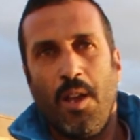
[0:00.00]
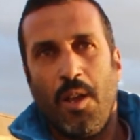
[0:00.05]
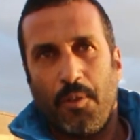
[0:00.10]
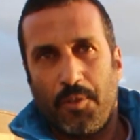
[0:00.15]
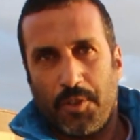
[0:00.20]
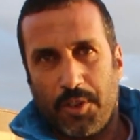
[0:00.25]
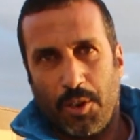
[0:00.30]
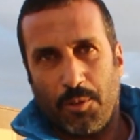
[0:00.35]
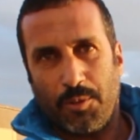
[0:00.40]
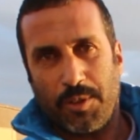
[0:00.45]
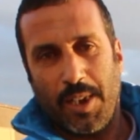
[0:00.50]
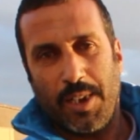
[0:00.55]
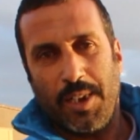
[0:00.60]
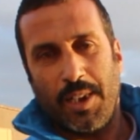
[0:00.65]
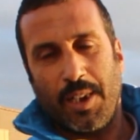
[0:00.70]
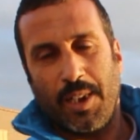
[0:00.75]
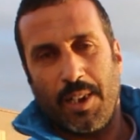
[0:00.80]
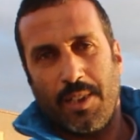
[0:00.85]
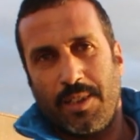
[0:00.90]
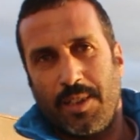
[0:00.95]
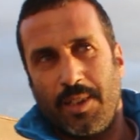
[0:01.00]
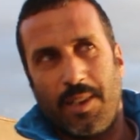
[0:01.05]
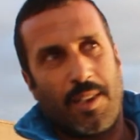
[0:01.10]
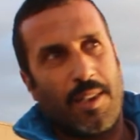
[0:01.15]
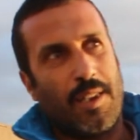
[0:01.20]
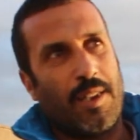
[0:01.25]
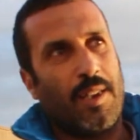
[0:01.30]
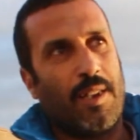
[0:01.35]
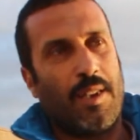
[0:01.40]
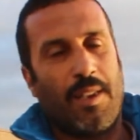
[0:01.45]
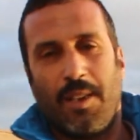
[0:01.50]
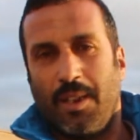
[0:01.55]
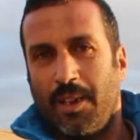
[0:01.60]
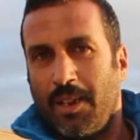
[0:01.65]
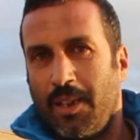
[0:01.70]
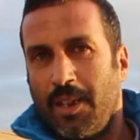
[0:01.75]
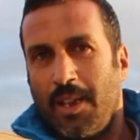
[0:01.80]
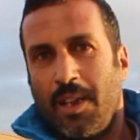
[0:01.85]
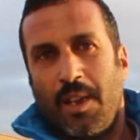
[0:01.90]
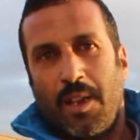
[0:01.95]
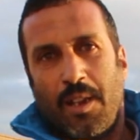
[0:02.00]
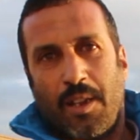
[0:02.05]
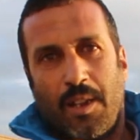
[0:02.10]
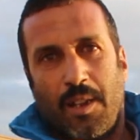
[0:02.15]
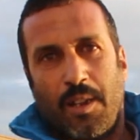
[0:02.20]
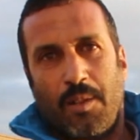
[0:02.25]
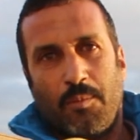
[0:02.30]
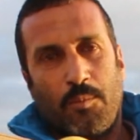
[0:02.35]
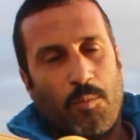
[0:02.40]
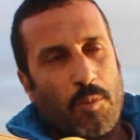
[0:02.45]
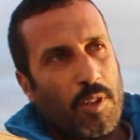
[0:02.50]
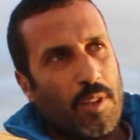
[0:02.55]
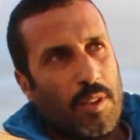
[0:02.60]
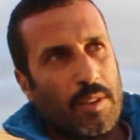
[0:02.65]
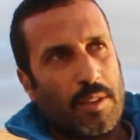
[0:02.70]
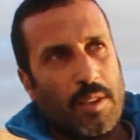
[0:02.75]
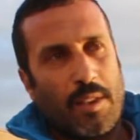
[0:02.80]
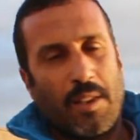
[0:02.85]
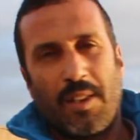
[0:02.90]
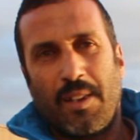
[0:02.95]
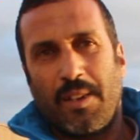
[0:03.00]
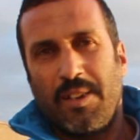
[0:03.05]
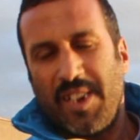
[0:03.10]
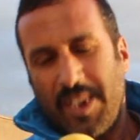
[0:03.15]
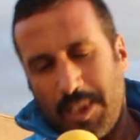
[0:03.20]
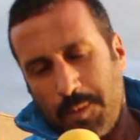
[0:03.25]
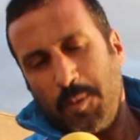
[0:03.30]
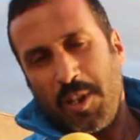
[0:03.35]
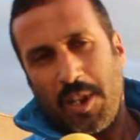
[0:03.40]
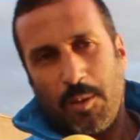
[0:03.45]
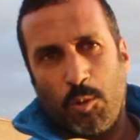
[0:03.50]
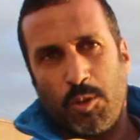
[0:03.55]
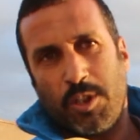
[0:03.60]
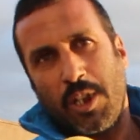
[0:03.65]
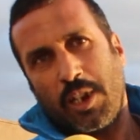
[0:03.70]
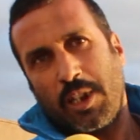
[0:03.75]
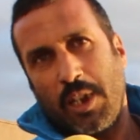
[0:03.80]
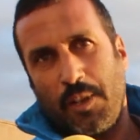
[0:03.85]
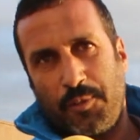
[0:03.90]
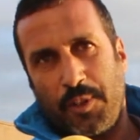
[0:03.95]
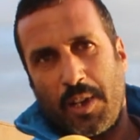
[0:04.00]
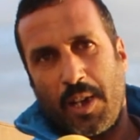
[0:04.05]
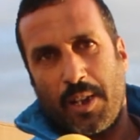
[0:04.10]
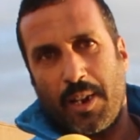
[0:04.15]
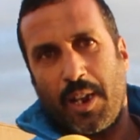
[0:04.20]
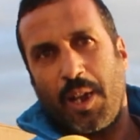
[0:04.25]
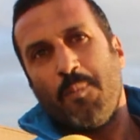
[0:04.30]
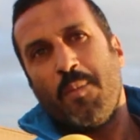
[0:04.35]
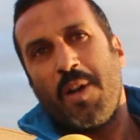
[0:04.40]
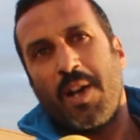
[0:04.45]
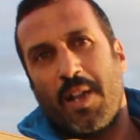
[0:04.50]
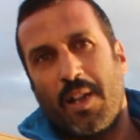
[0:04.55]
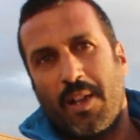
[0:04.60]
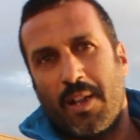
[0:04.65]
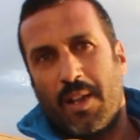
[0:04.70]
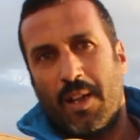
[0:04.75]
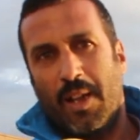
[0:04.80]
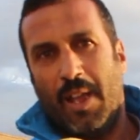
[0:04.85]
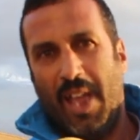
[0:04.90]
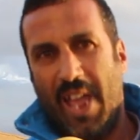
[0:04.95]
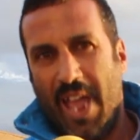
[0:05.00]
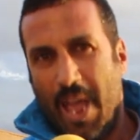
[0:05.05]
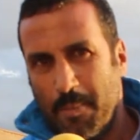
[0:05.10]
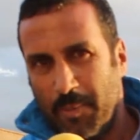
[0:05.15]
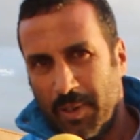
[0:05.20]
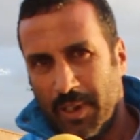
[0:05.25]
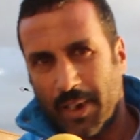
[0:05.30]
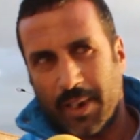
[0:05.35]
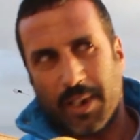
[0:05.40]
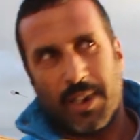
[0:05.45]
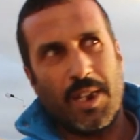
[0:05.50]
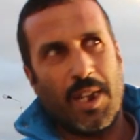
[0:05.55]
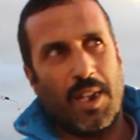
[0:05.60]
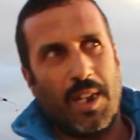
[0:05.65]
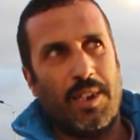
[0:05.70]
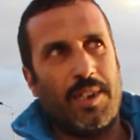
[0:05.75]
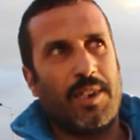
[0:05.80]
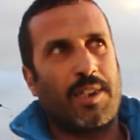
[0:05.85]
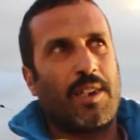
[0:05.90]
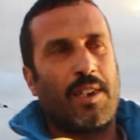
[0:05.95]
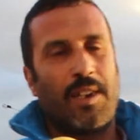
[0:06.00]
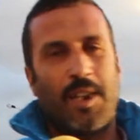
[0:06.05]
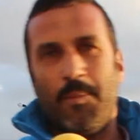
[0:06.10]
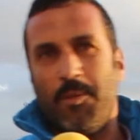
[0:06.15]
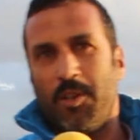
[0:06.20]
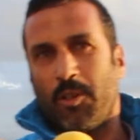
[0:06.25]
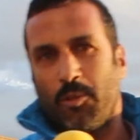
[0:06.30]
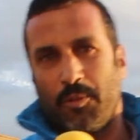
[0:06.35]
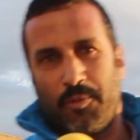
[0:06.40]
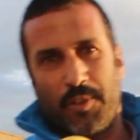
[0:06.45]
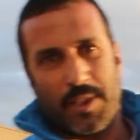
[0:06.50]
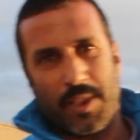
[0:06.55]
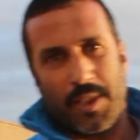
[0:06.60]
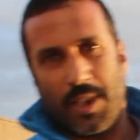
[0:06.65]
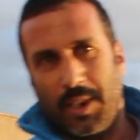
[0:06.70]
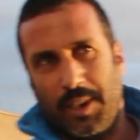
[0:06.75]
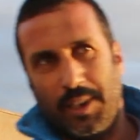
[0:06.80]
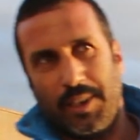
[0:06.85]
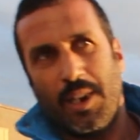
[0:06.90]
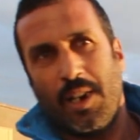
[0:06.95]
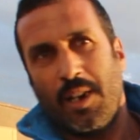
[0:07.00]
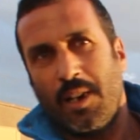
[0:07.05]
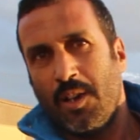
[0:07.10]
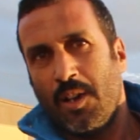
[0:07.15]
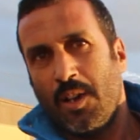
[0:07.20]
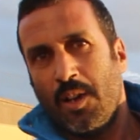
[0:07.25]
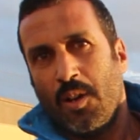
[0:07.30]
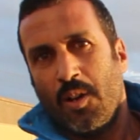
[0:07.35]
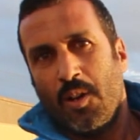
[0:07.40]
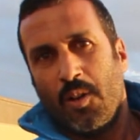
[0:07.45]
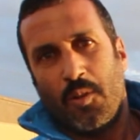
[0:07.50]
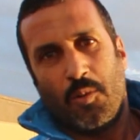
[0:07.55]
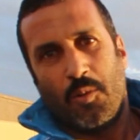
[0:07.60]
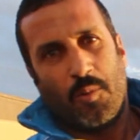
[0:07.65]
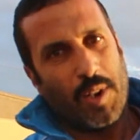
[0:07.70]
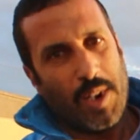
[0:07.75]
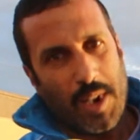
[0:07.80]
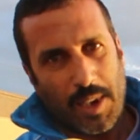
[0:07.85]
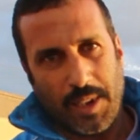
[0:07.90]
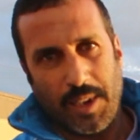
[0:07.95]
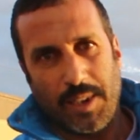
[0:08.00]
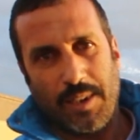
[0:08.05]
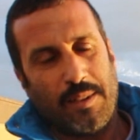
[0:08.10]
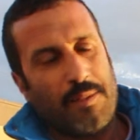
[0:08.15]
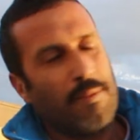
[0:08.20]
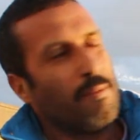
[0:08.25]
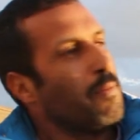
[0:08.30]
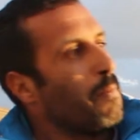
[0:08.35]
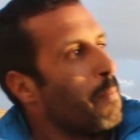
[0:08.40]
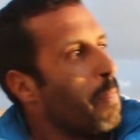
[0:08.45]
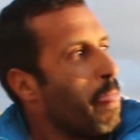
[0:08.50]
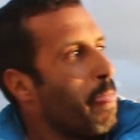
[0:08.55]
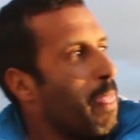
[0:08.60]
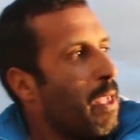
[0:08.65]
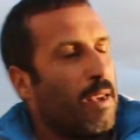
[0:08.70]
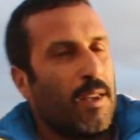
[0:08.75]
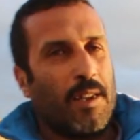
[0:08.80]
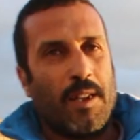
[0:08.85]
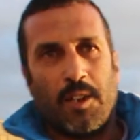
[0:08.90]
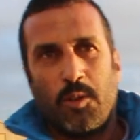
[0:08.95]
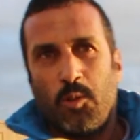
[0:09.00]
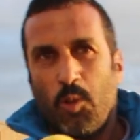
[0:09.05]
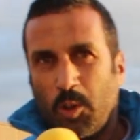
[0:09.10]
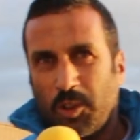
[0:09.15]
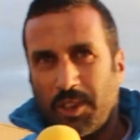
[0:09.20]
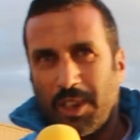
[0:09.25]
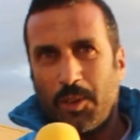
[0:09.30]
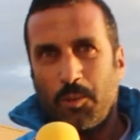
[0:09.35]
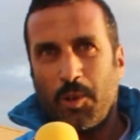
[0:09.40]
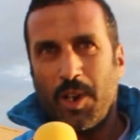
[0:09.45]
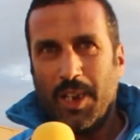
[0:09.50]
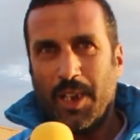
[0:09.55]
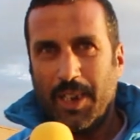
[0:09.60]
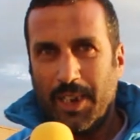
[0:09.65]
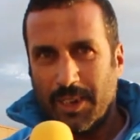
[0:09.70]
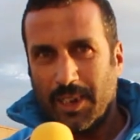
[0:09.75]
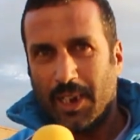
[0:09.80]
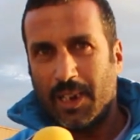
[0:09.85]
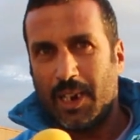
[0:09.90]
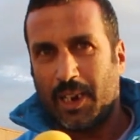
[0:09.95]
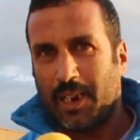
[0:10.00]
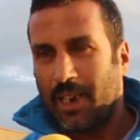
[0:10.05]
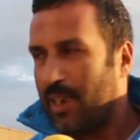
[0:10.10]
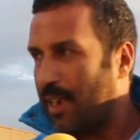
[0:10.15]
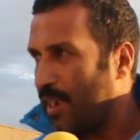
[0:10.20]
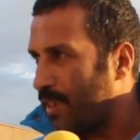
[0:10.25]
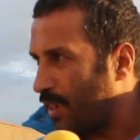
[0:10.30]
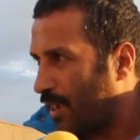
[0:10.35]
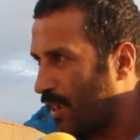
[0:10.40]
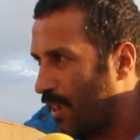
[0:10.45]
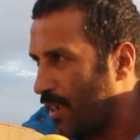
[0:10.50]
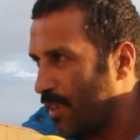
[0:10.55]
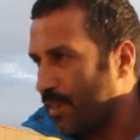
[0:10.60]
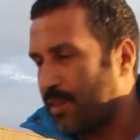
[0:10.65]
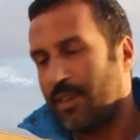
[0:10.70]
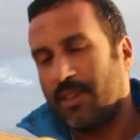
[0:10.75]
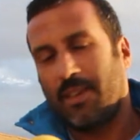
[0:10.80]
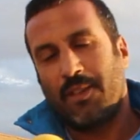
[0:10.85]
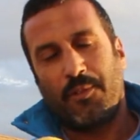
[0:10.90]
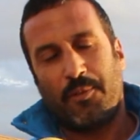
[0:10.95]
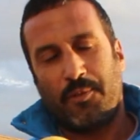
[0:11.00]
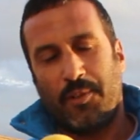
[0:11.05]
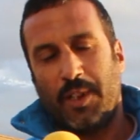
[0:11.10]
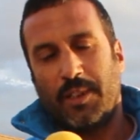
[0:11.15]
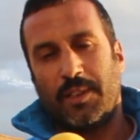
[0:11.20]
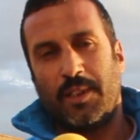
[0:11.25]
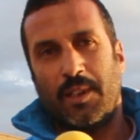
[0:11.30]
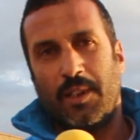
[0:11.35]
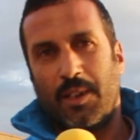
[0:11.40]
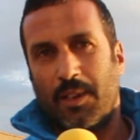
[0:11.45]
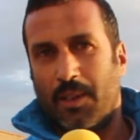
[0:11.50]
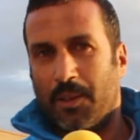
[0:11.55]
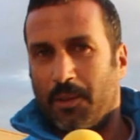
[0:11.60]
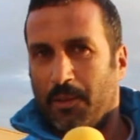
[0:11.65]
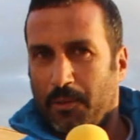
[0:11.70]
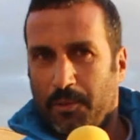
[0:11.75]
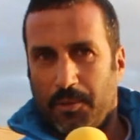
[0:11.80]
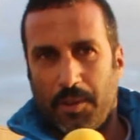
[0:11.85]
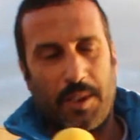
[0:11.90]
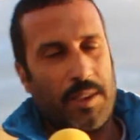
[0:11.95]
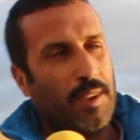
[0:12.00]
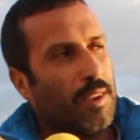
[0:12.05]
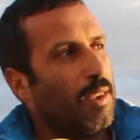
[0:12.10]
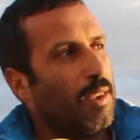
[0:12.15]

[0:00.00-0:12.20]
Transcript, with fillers: في الشوط الثاني كانت نسبيا متكافئه رغم عامل الرياح اللي لم يكن في صالحنا ولكن آه، النقطة الوحيدة التي كانت في هذا في